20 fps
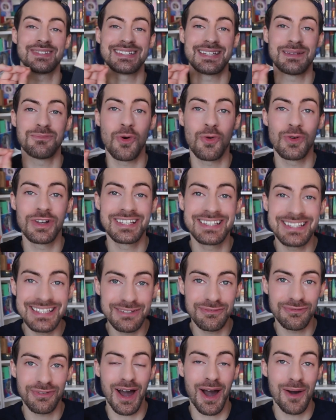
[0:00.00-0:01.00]
c'est mon
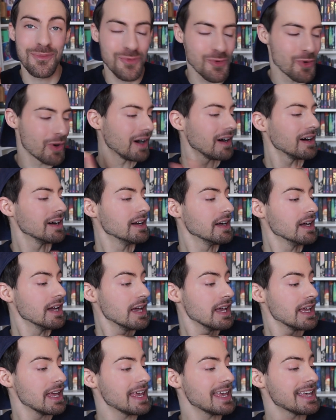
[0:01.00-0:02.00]
kiff à moi,
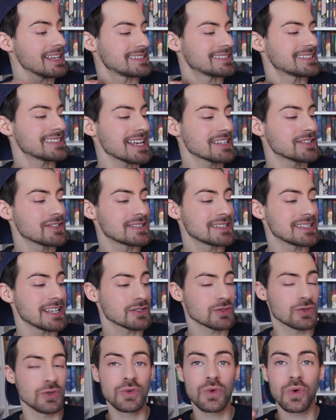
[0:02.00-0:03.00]
et 16
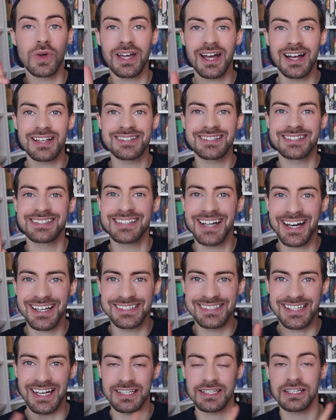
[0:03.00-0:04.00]
séances de cohérence
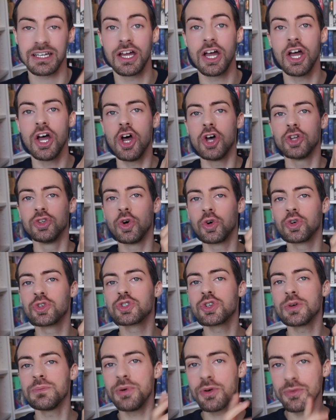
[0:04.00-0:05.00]
cardiaque. Donc
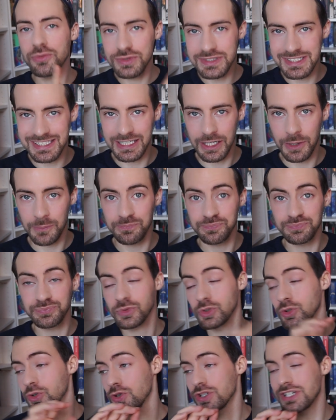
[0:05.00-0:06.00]
je peux vous dire
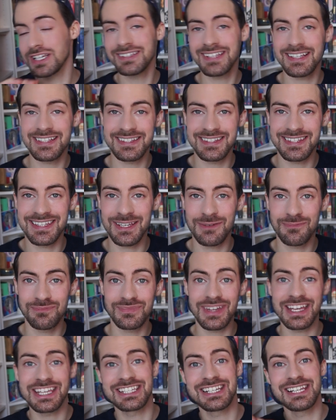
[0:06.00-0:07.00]
que j'ai testé
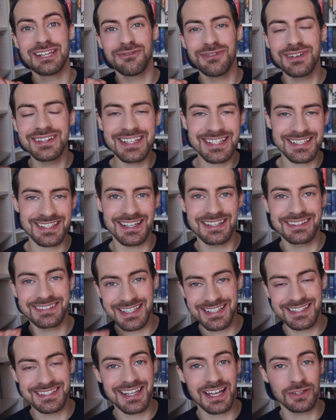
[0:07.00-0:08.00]
je l'ai fait
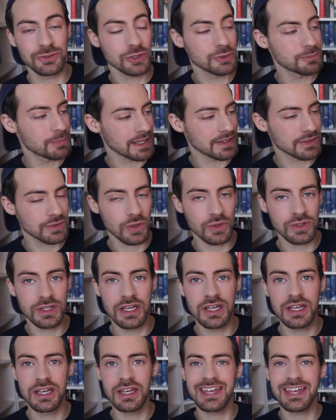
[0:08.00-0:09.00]
tester à d'autres personnes
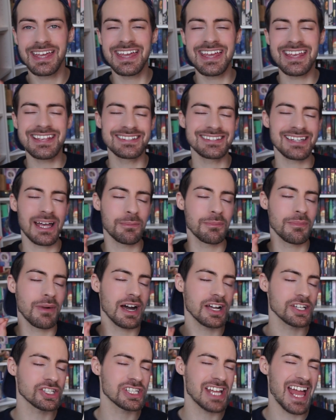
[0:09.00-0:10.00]
et ça
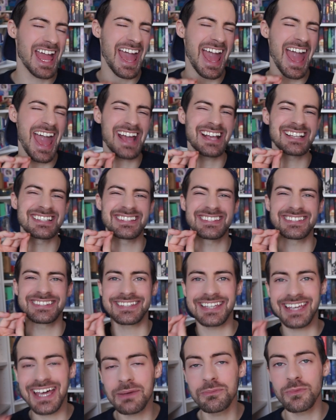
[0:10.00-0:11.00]
marche
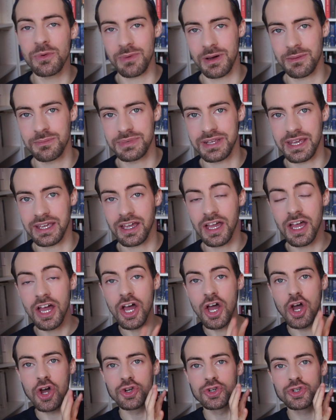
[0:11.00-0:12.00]
extrêmement bien.
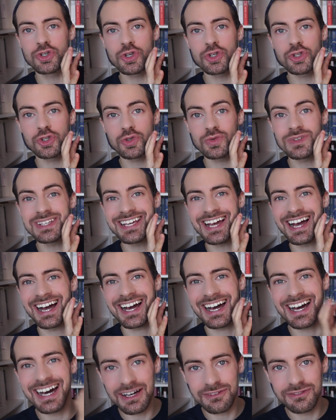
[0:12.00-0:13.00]
Je suis
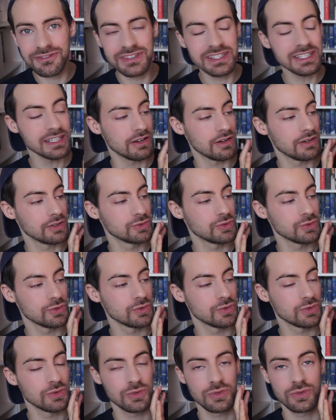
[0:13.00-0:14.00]
ravie euh,
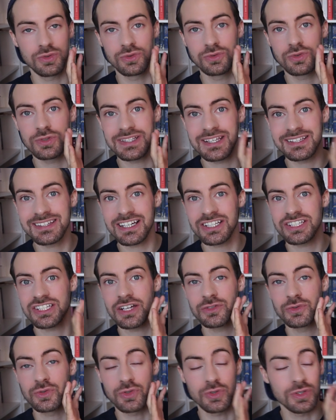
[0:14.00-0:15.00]
de, de, cet
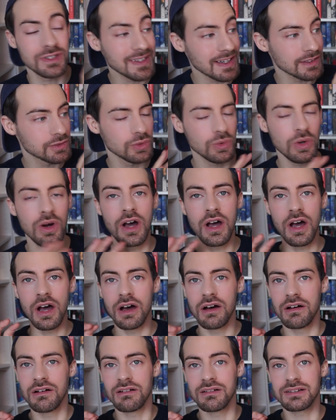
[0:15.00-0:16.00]
achat, de ce cadeau.
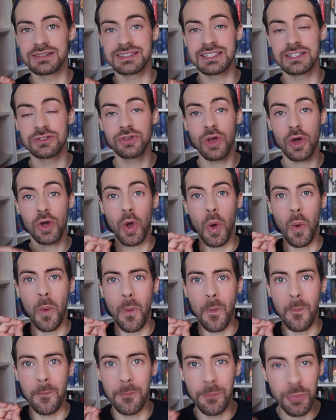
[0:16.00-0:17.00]
Euh, c'est un
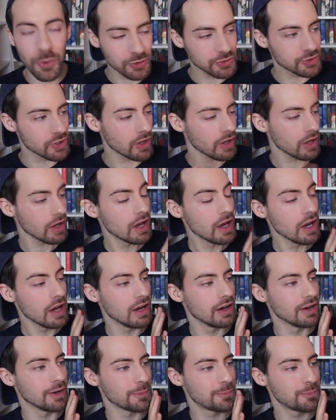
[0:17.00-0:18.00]
bonheur
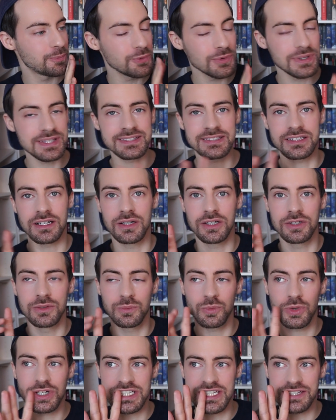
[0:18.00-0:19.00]
euh, puisque euh,
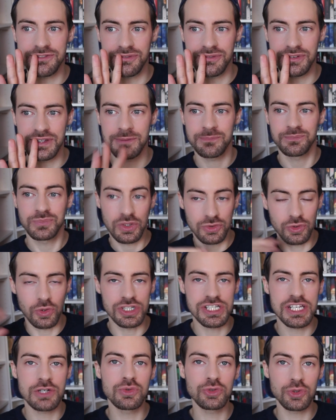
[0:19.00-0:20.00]
moi j'ai fait
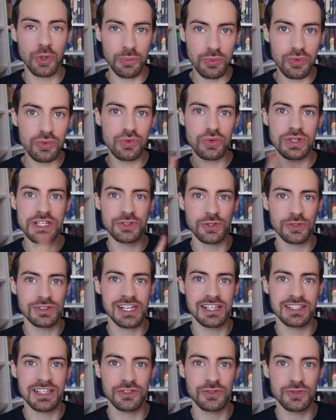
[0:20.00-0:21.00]
donc j'écoute beaucoup les sons de
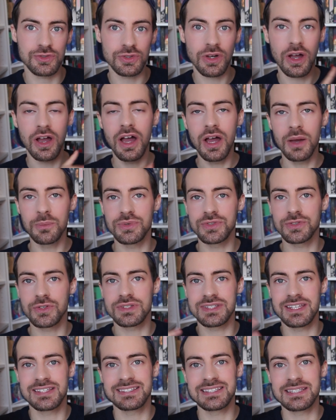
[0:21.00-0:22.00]
la nature puisque
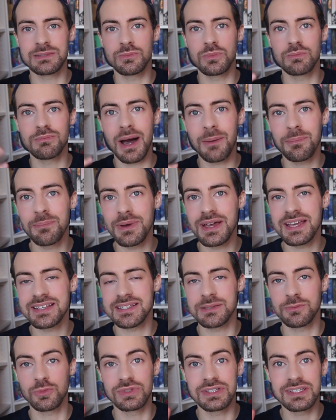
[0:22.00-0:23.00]
c'est ce qui
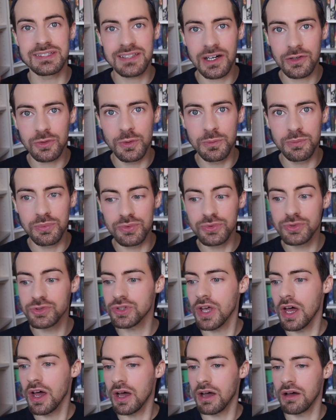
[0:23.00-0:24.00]
m'apaise et me détend le
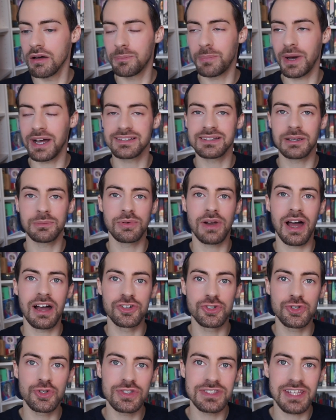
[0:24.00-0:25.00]
plus euh, par exemple
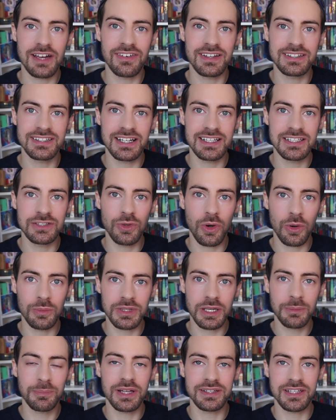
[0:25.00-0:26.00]
juste avant d'aller
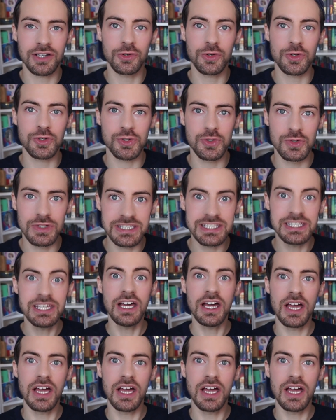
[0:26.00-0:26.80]
dormir pendant que je lis